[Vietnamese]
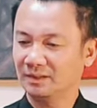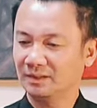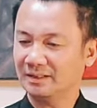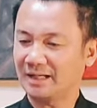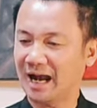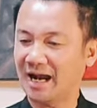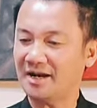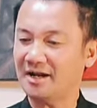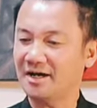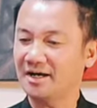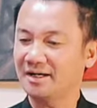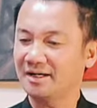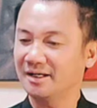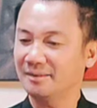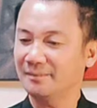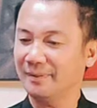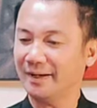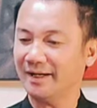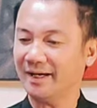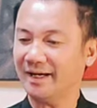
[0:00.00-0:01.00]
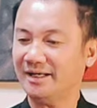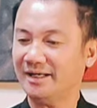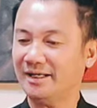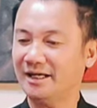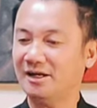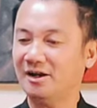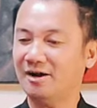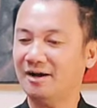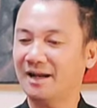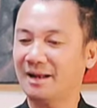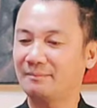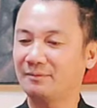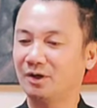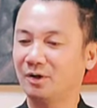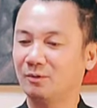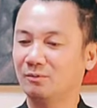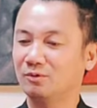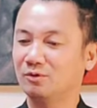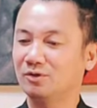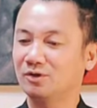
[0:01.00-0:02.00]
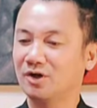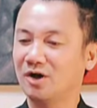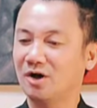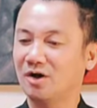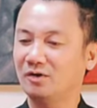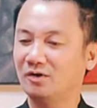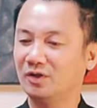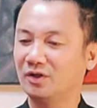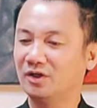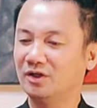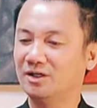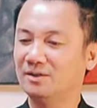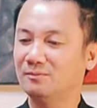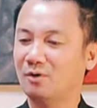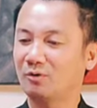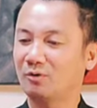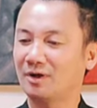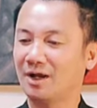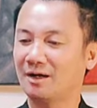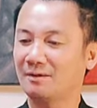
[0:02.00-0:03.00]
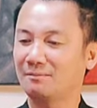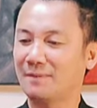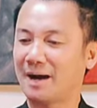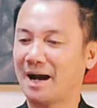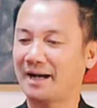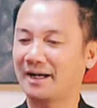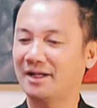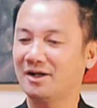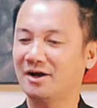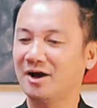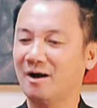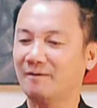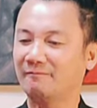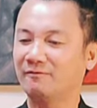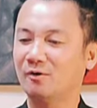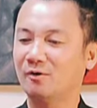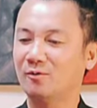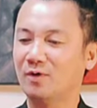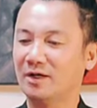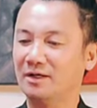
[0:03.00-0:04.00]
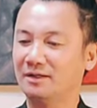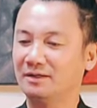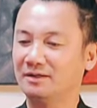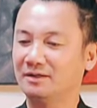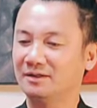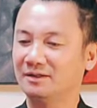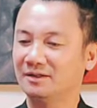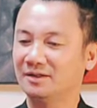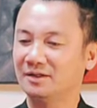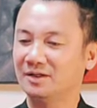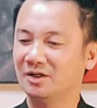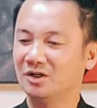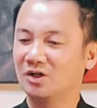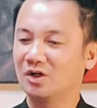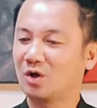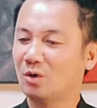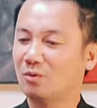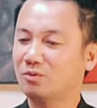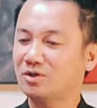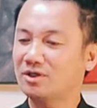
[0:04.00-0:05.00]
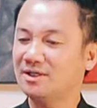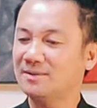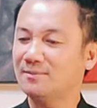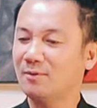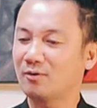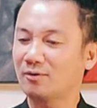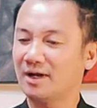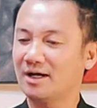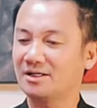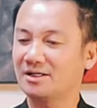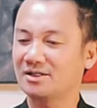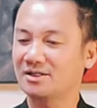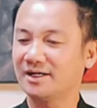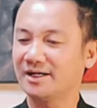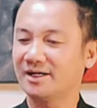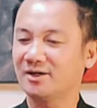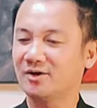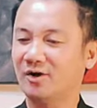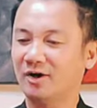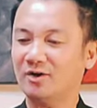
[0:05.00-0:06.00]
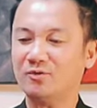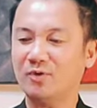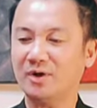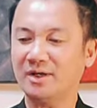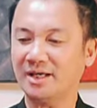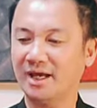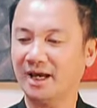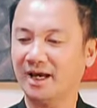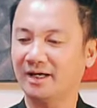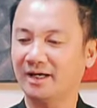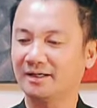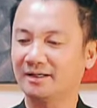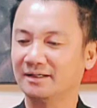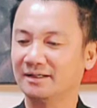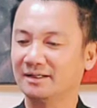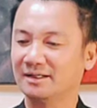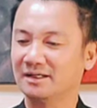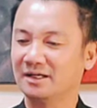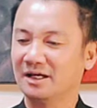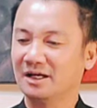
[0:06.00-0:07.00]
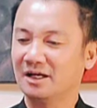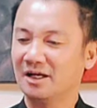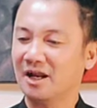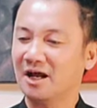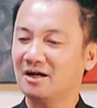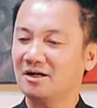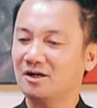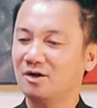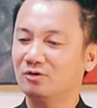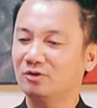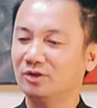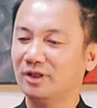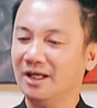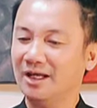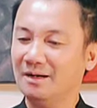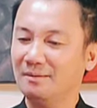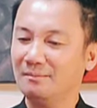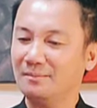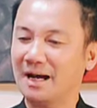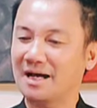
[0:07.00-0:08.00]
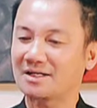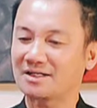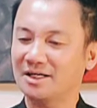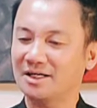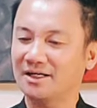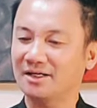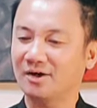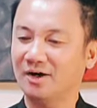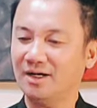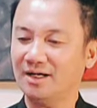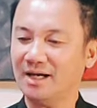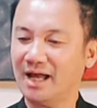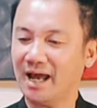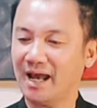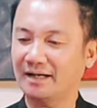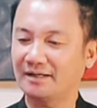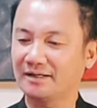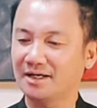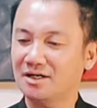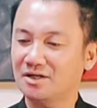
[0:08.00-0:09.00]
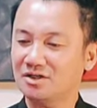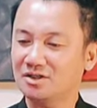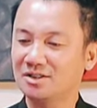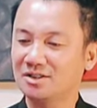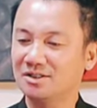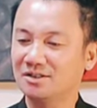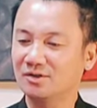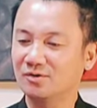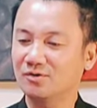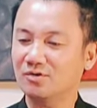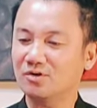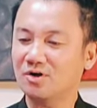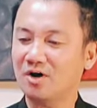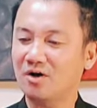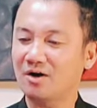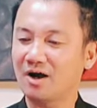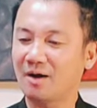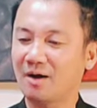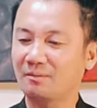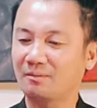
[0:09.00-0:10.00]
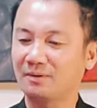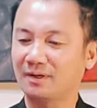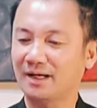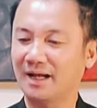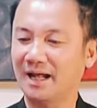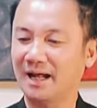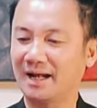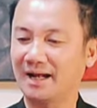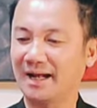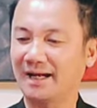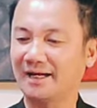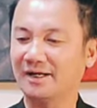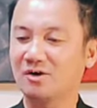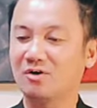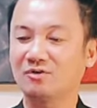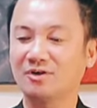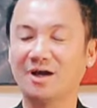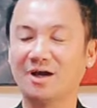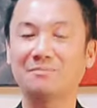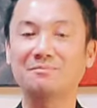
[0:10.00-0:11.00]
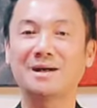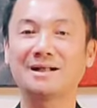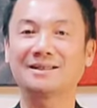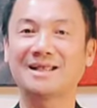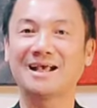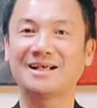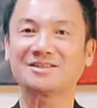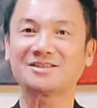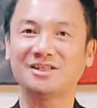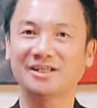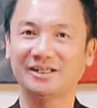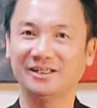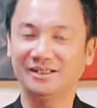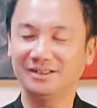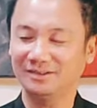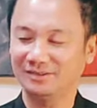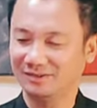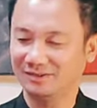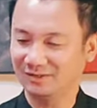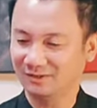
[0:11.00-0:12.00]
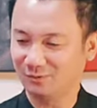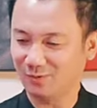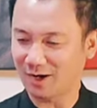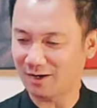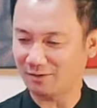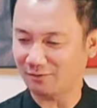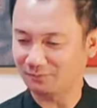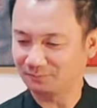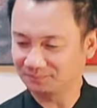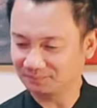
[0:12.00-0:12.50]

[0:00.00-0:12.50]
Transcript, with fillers: cả đời người mẹ ấy chỉ lo làm lụng nuôi con chưa một lần bà đi họp phụ huynh cũng chưa một lần rời khỏi quê nhà lần đầu tiên bà rời khỏi làng đến trường của con học là ngày con nhận bằng thạc sĩ wow